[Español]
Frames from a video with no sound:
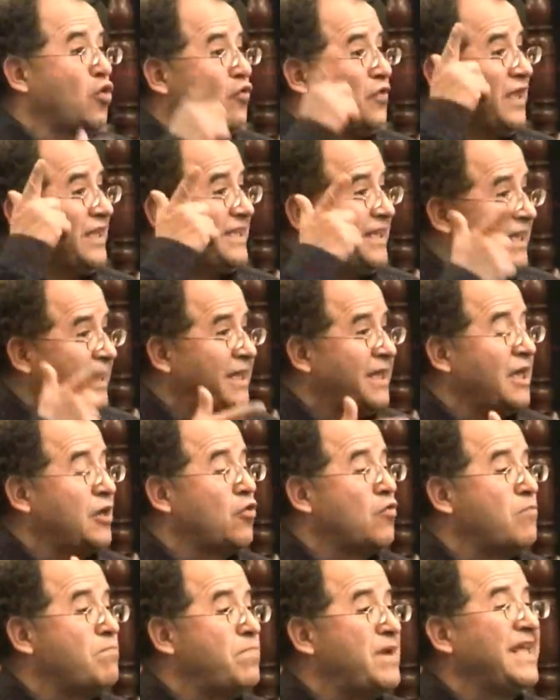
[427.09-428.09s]
donde tienen que
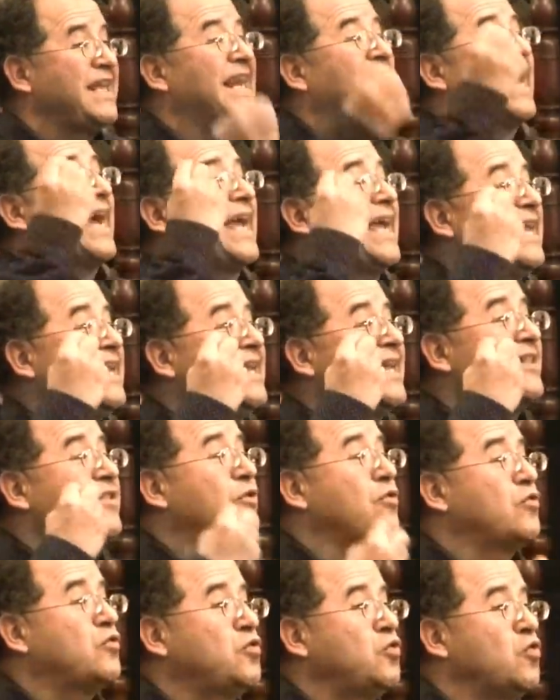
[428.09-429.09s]
cumplir la agenda
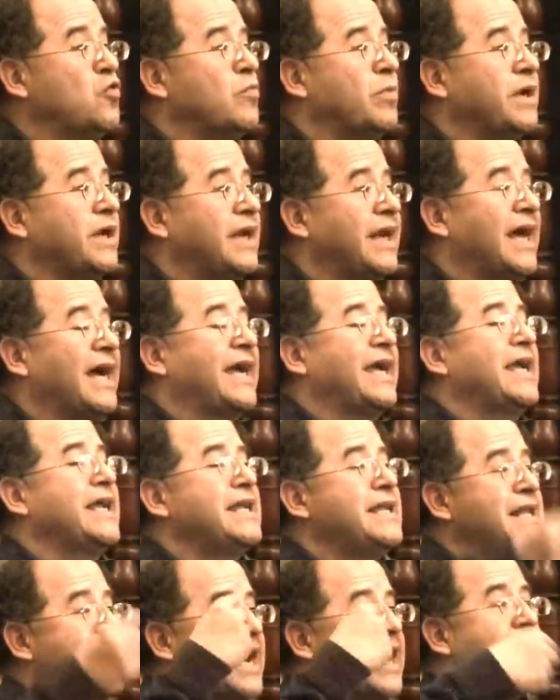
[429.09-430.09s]
de octubre, la
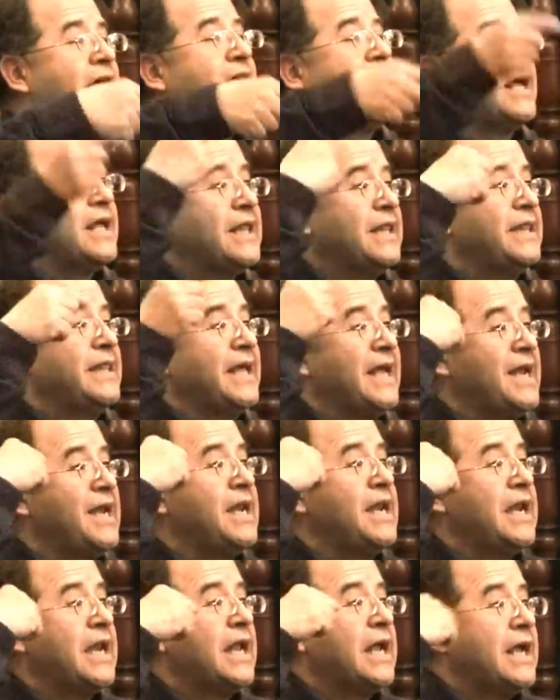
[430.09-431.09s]
agenda
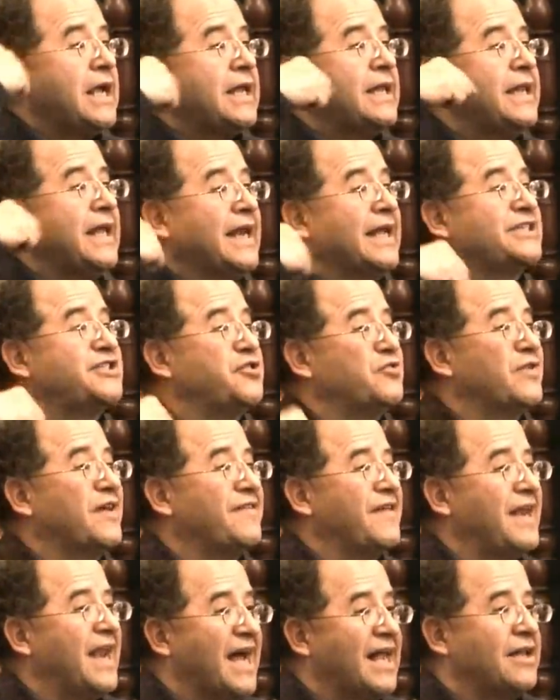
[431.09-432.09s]
de la
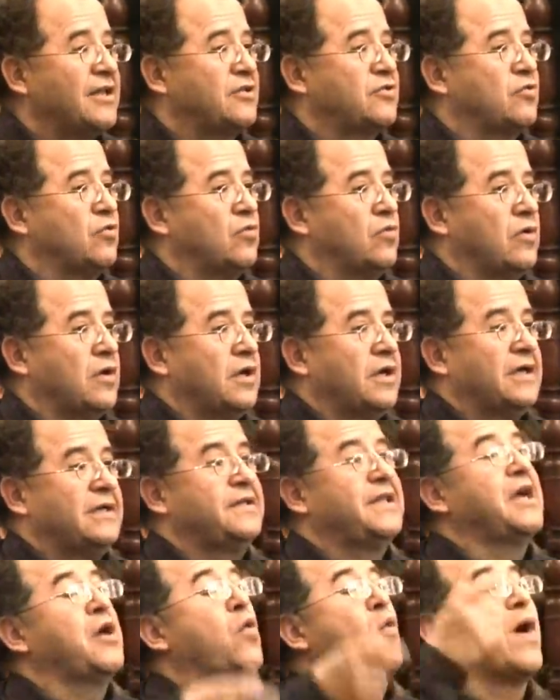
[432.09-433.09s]
ciudad del Alto,
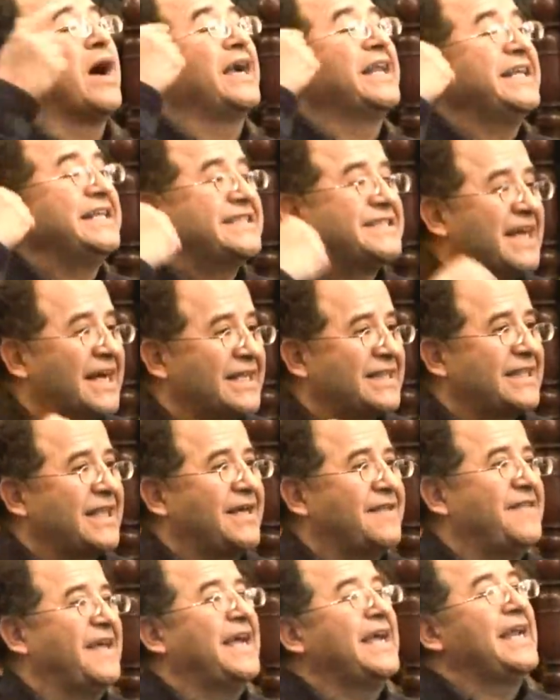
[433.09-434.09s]
de
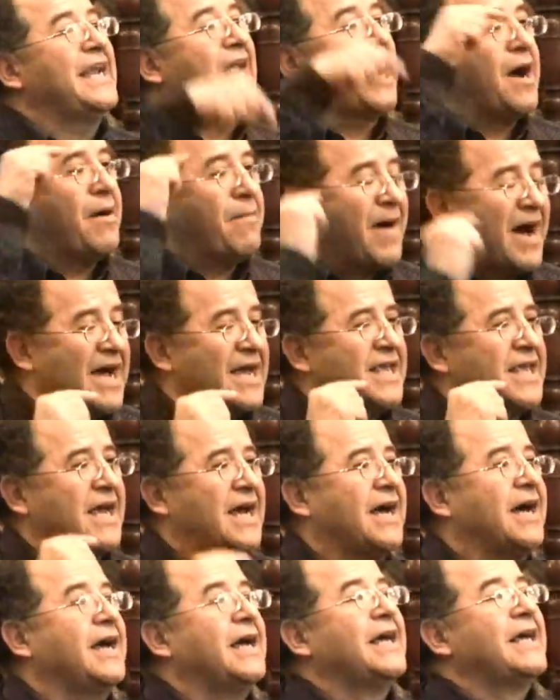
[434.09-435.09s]
Guarizata, de
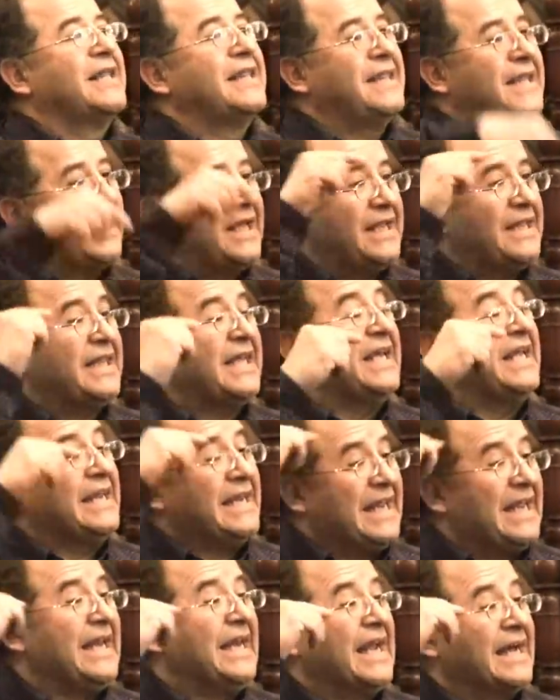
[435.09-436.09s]
Ilabaya, de, de,
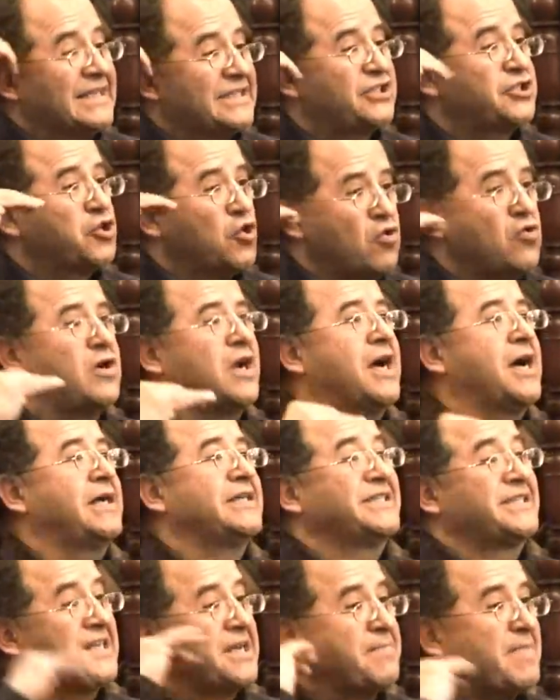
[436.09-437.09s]
de la zona
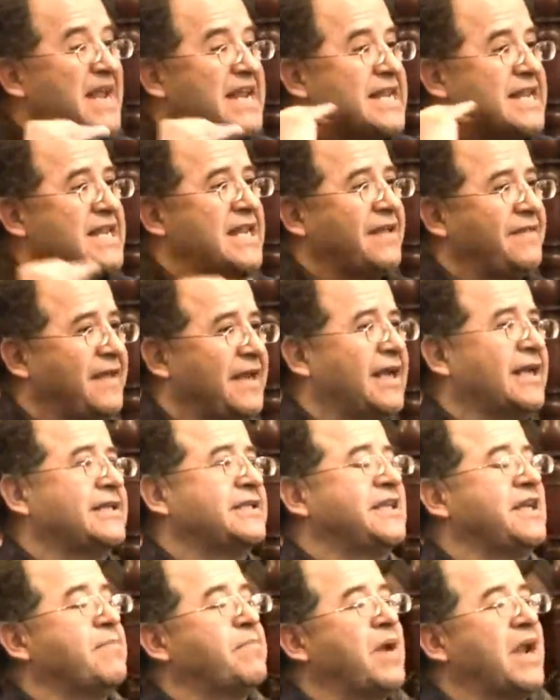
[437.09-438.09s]
rebelde del
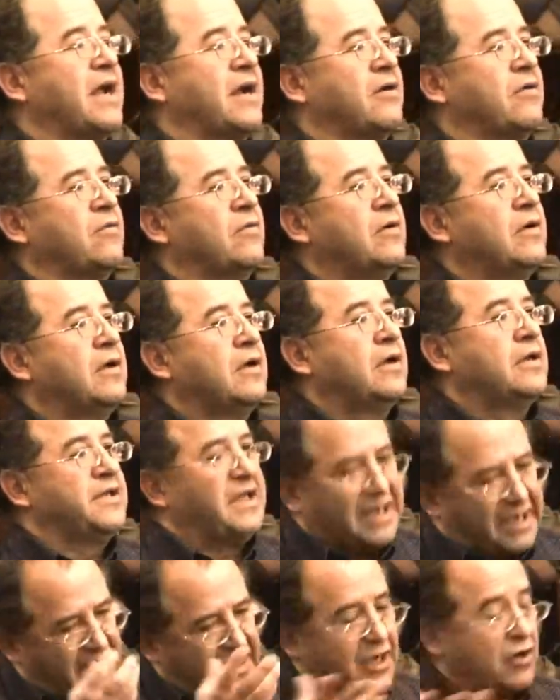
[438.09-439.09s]
altiplano.
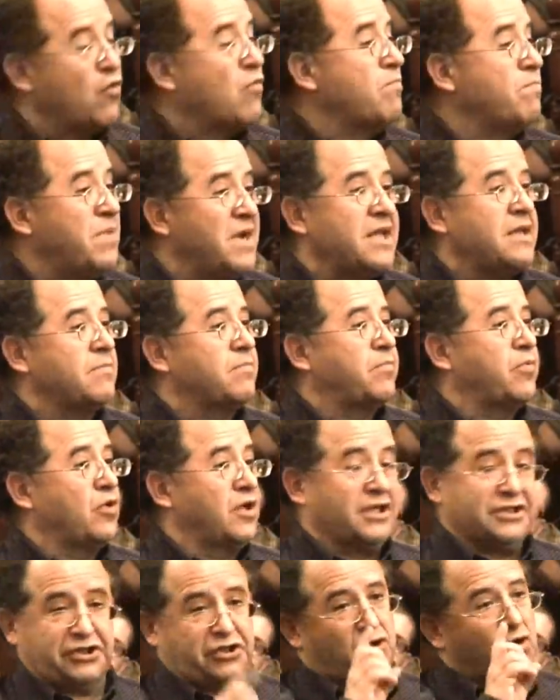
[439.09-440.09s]
Tienen que cumplir,
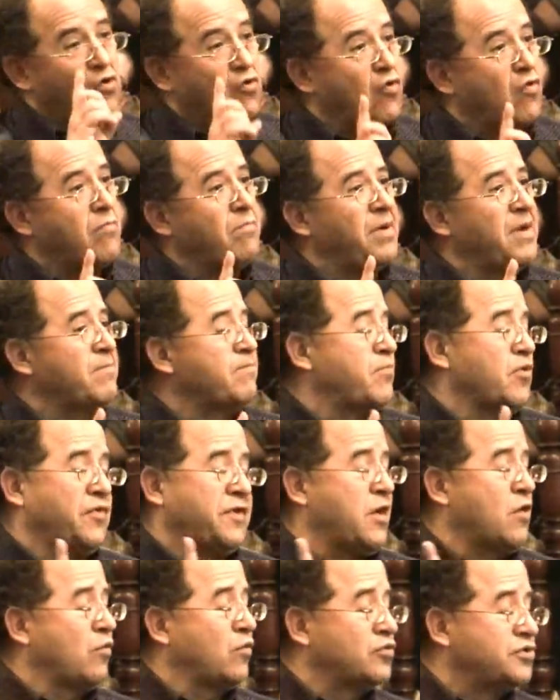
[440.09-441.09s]
porque si no cumplen
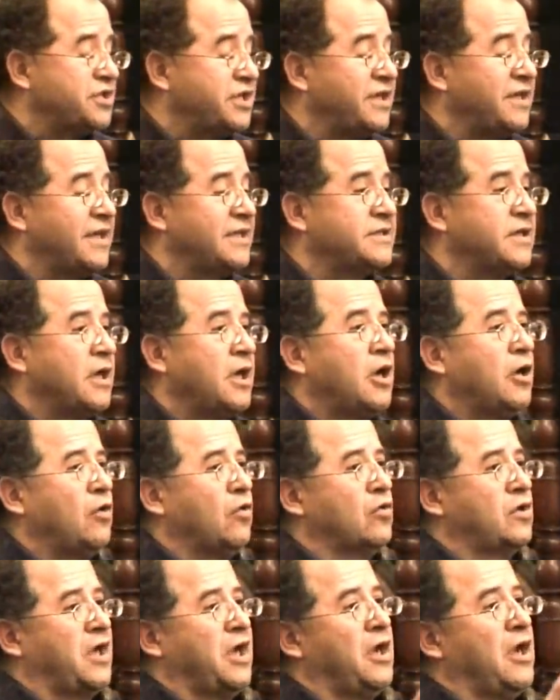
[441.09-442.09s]
podía ocurrirles
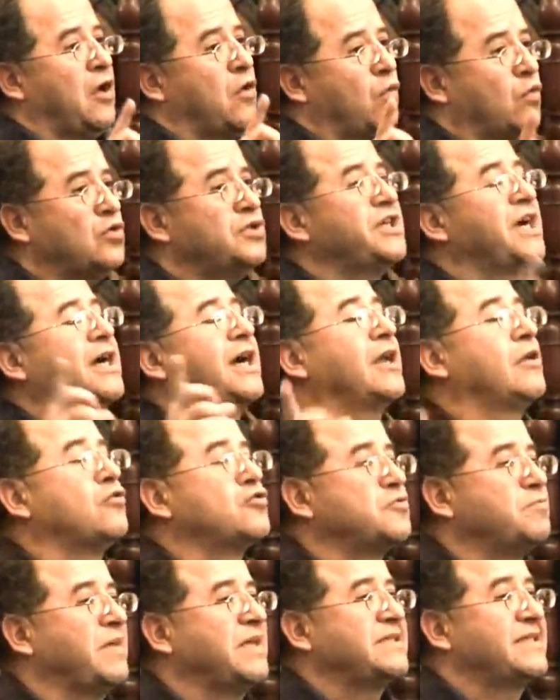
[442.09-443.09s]
lo que le ocurre a
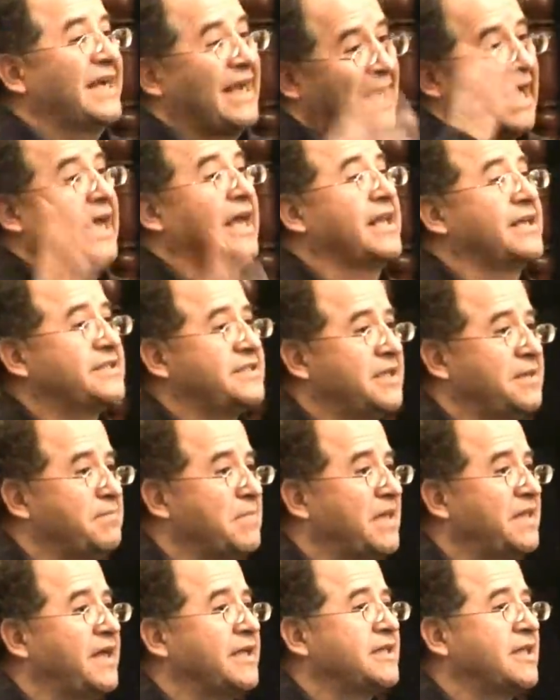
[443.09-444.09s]
Carlos Mesa, caerse
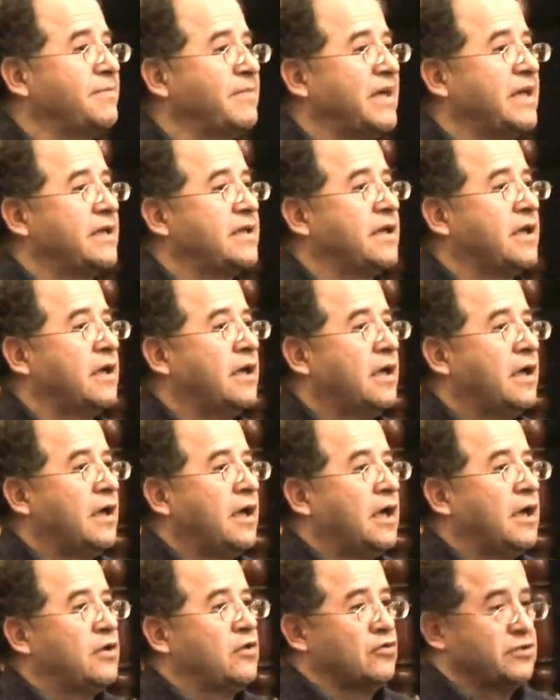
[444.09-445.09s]
inmediatamente.
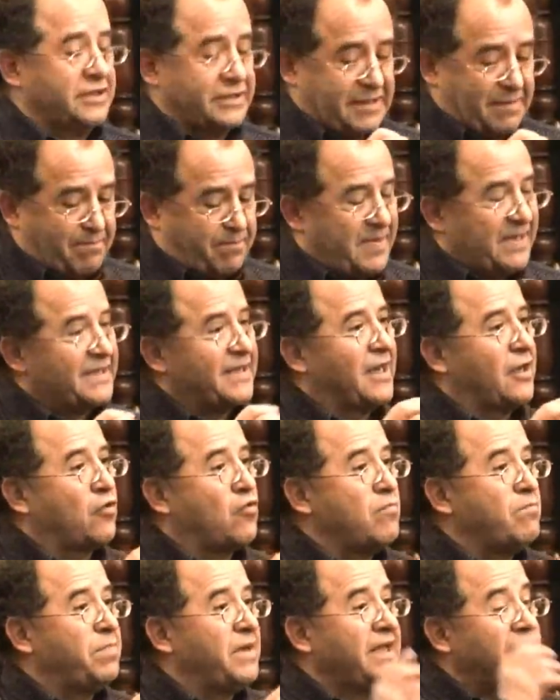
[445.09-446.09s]
Entonces empiezan a
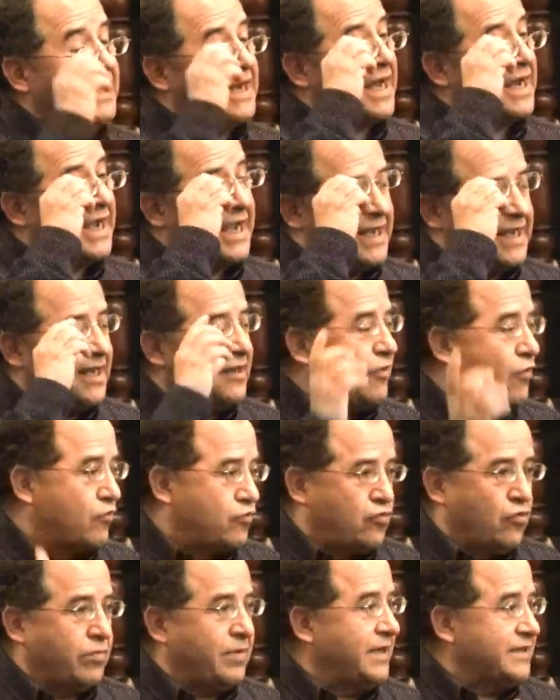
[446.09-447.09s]
cumplir. La agenda de
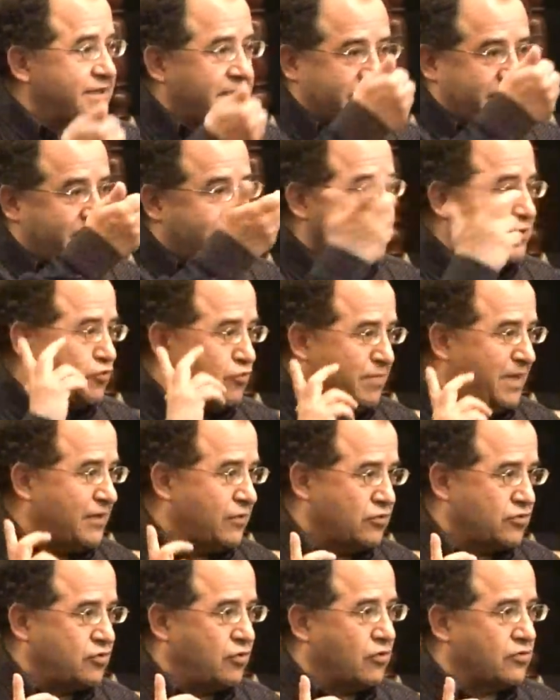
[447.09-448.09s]
octubre se resume
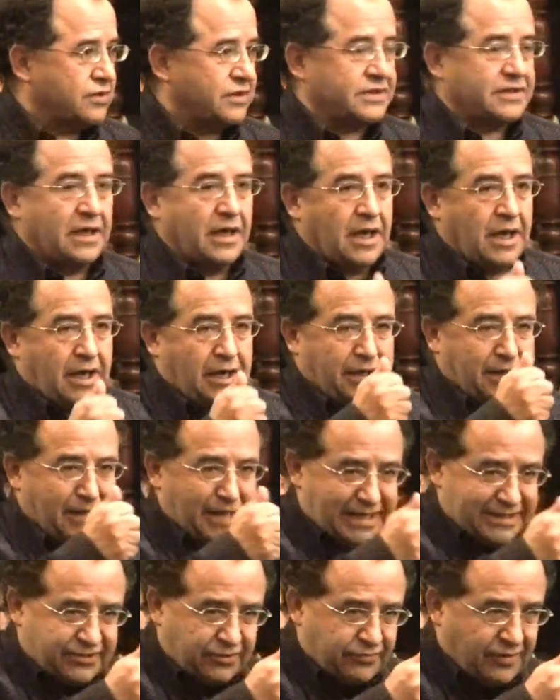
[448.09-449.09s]
a dos cosas,
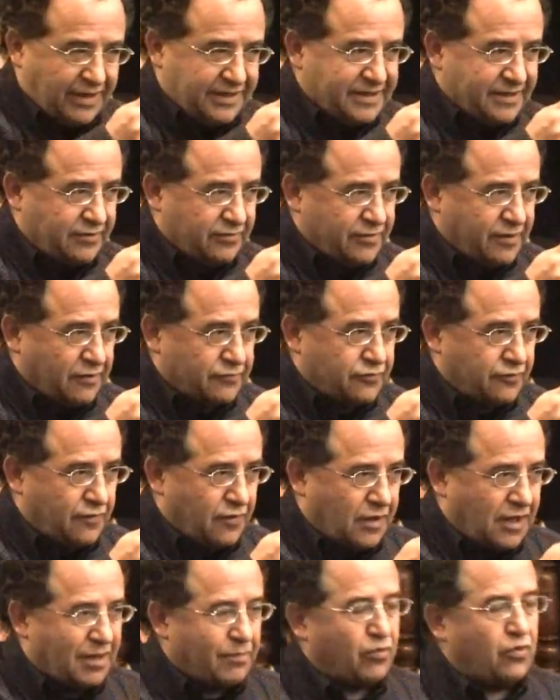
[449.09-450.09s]
nacionalización de los
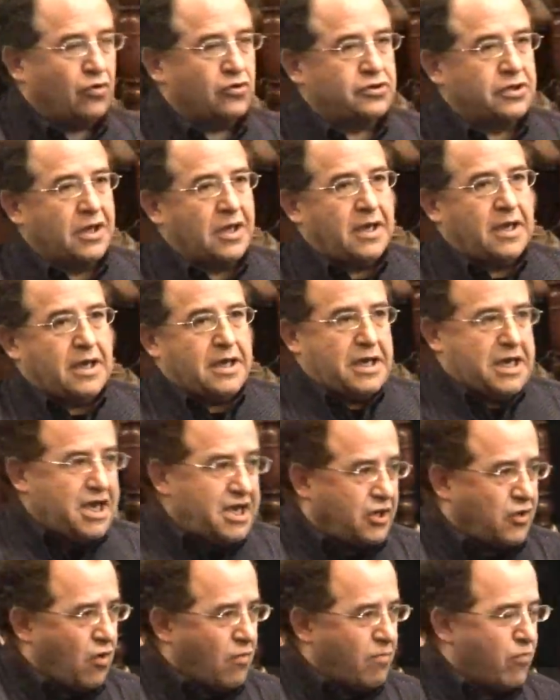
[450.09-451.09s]
hidrocarburos
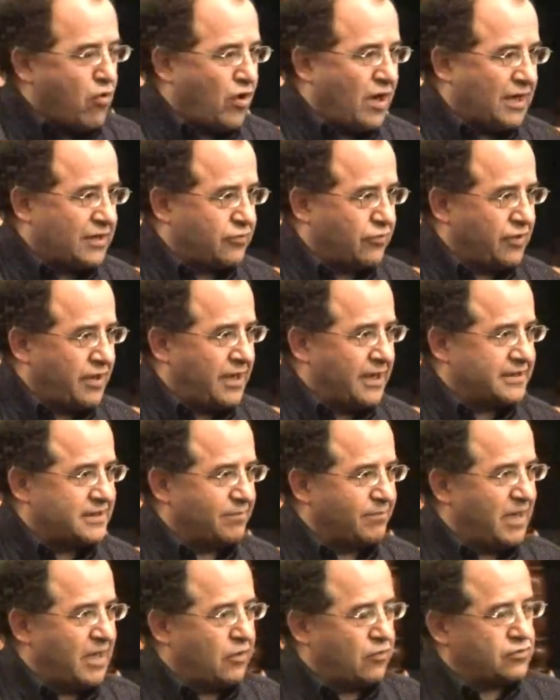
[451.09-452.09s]
y convocatoria a la
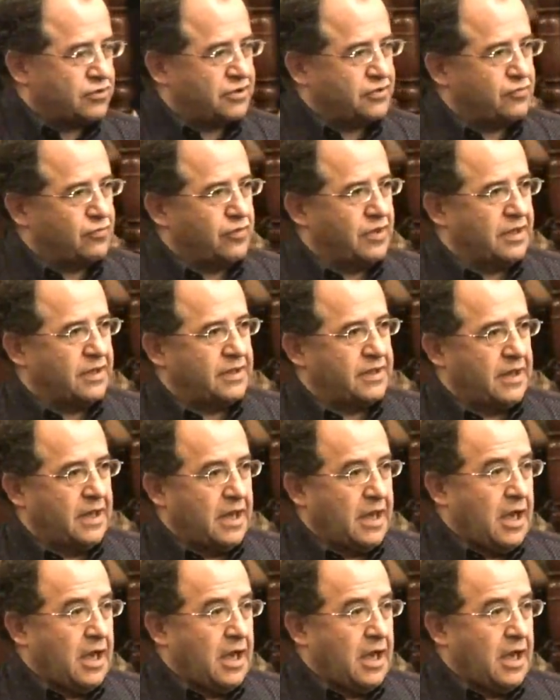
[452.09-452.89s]
Asamblea Constituyente.